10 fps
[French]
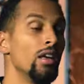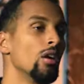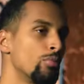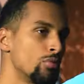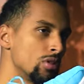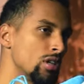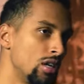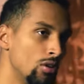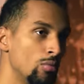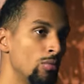Et en plus de
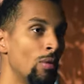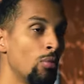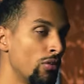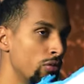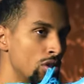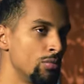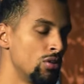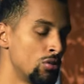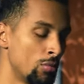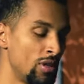ça, la première fois où j'ai mis des
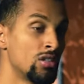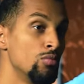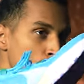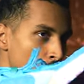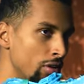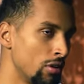chaussures basses, je me suis fait une